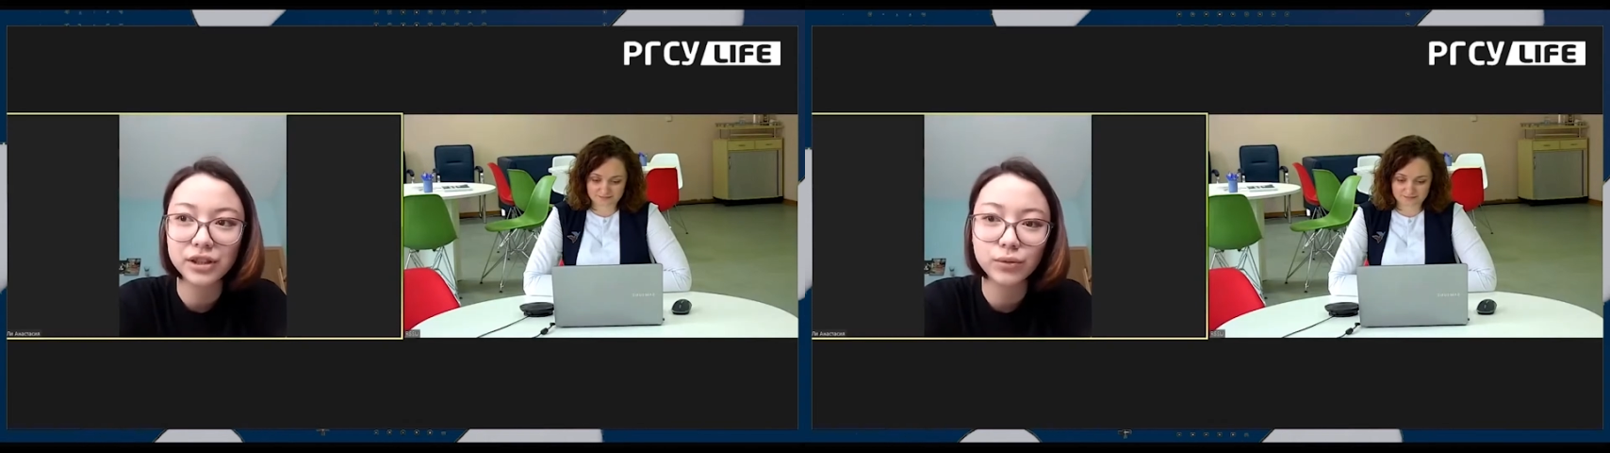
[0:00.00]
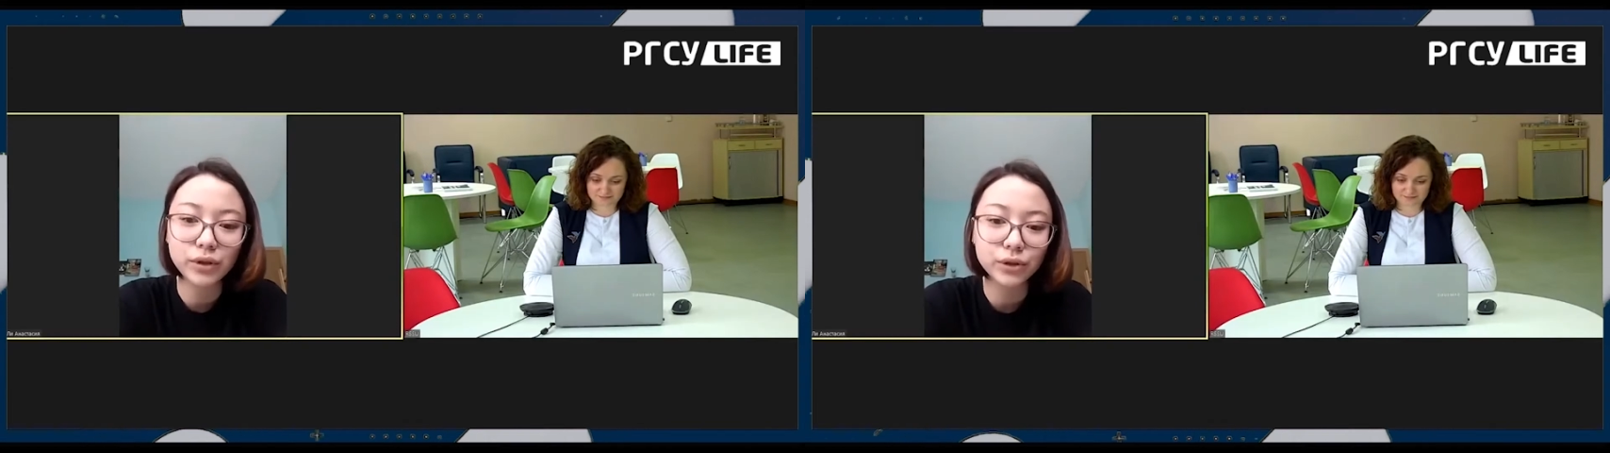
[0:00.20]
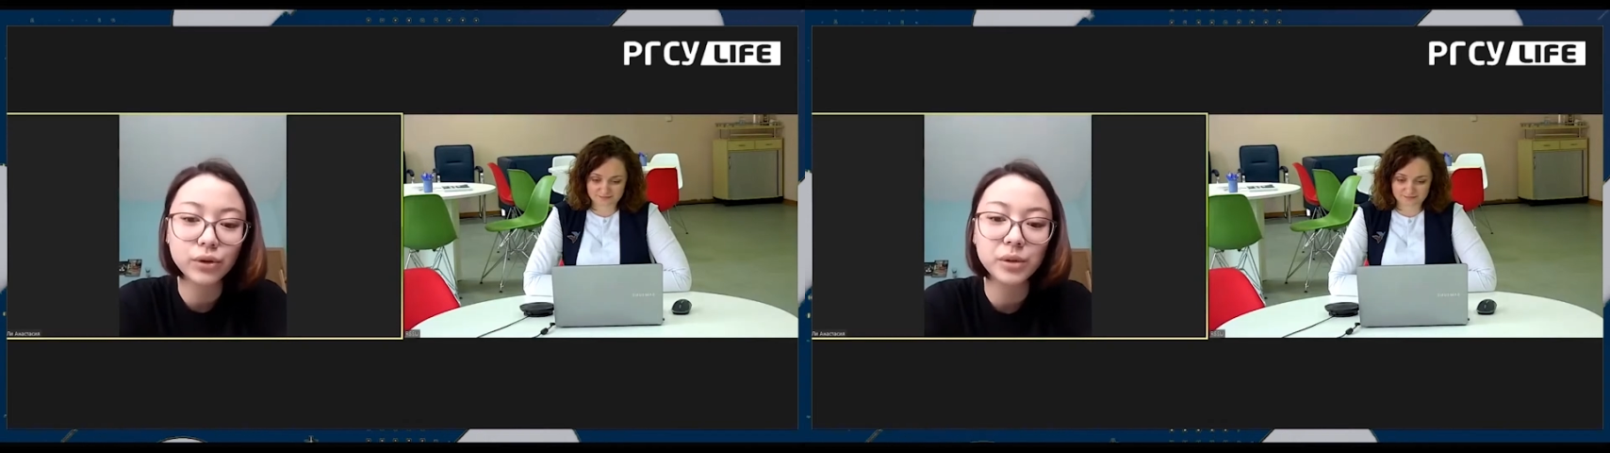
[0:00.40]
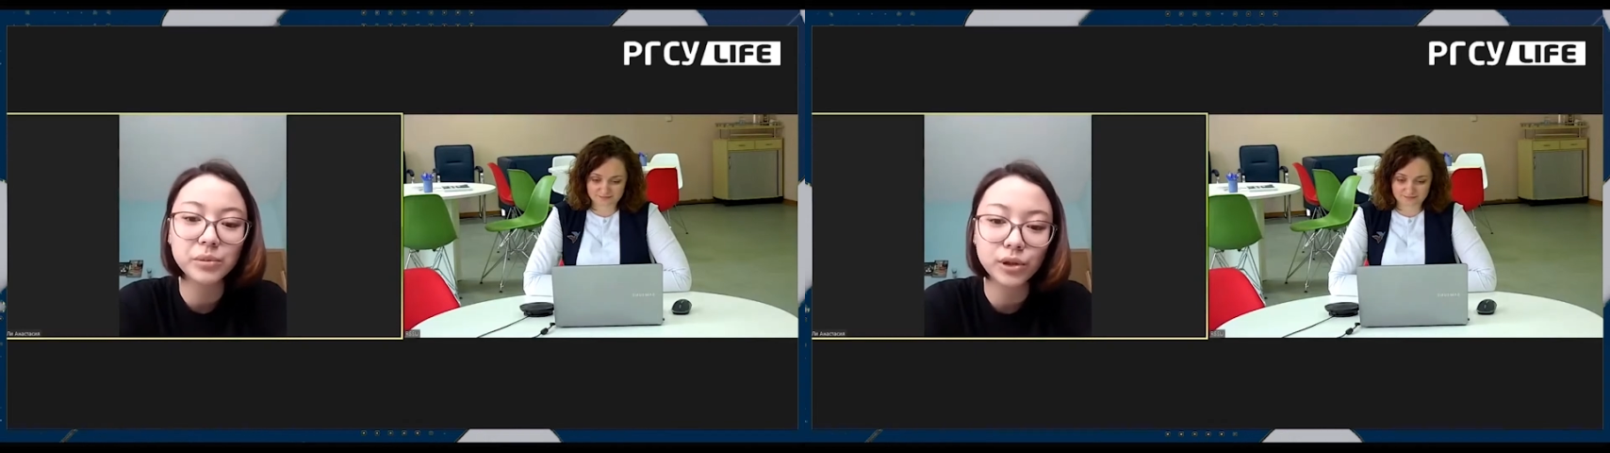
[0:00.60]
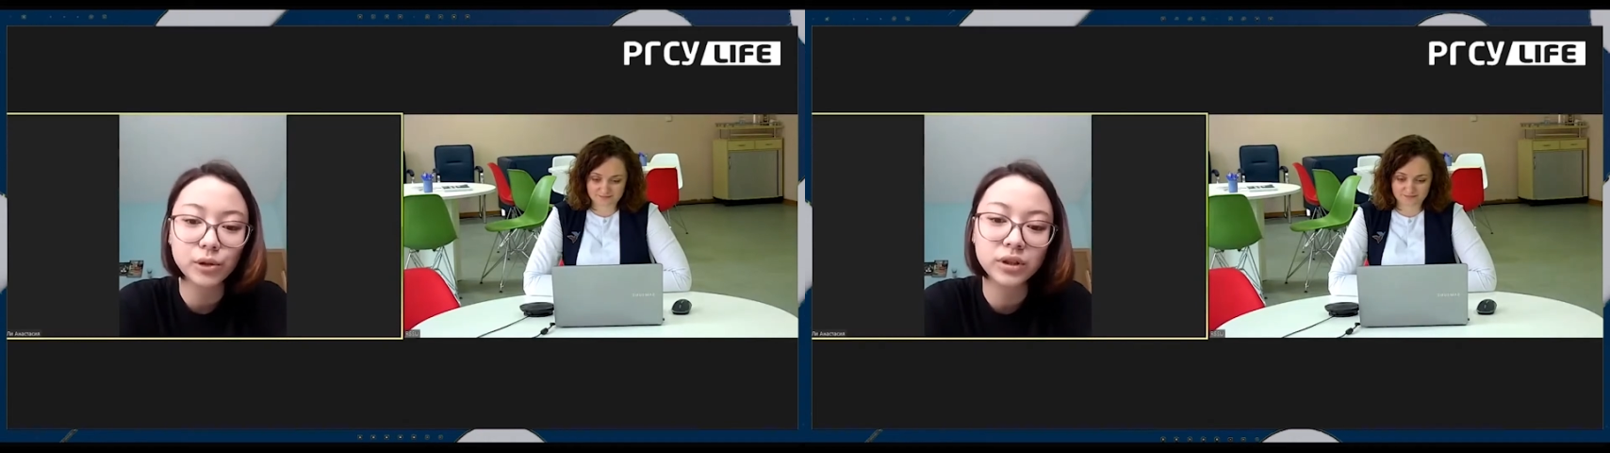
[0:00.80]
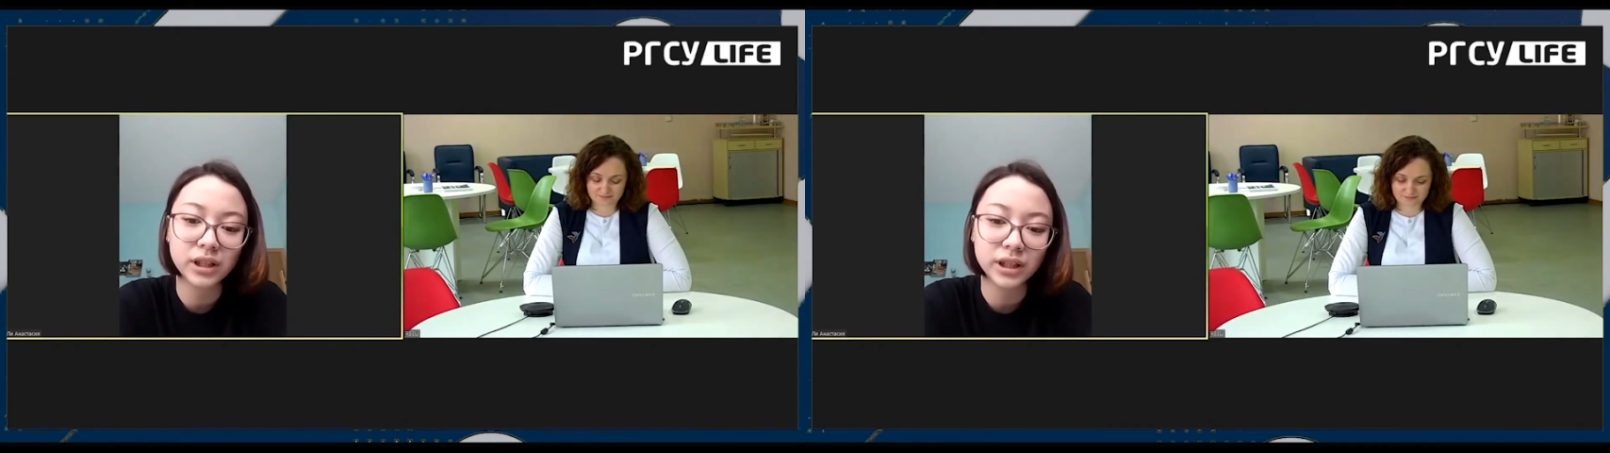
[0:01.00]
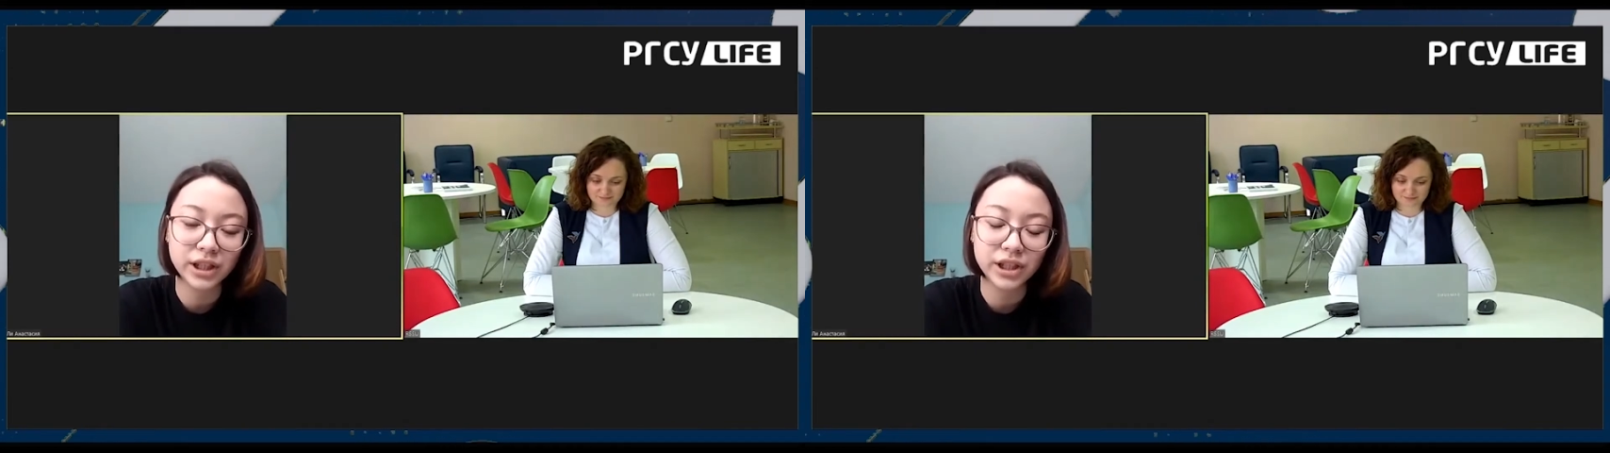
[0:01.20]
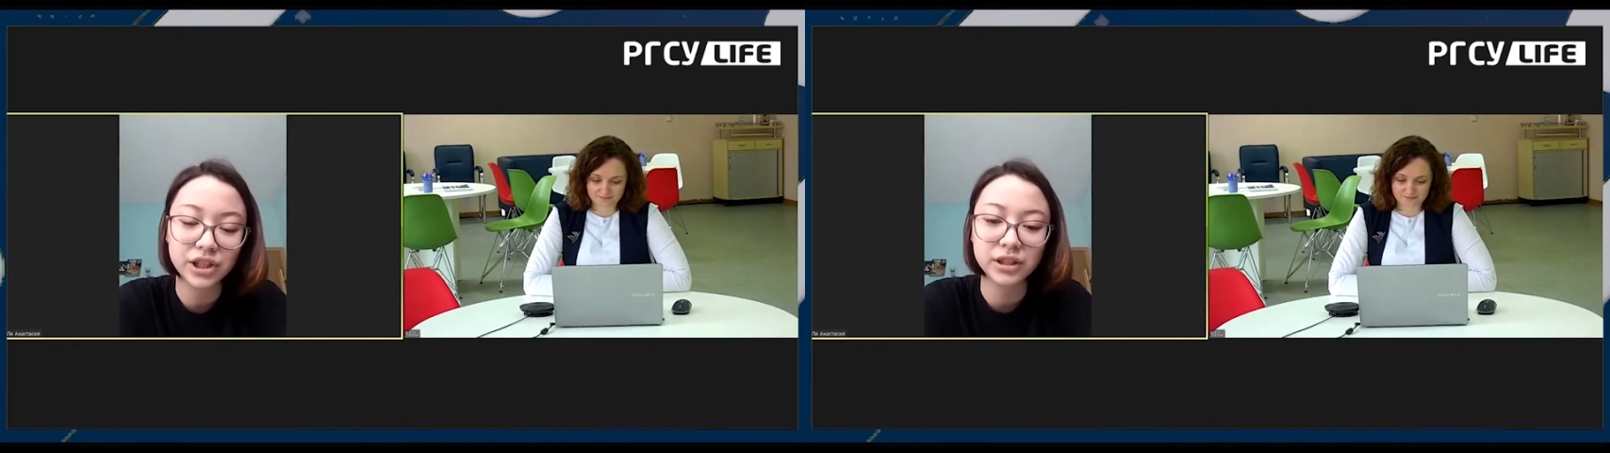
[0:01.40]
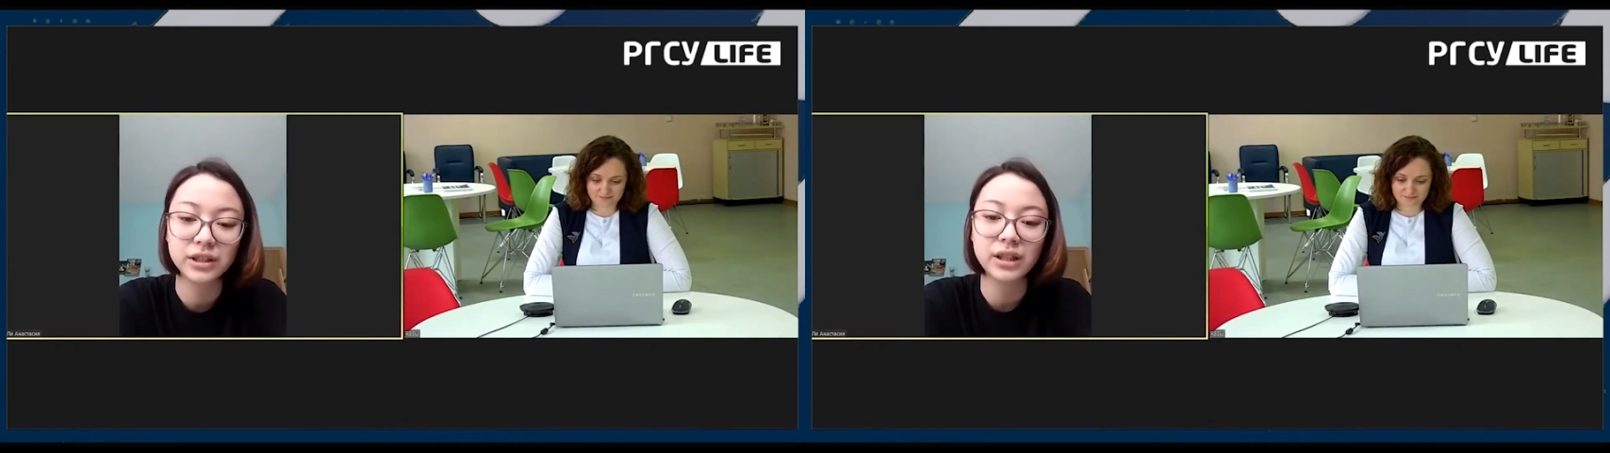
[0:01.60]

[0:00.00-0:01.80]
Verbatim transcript: но которые абсолютно логичны,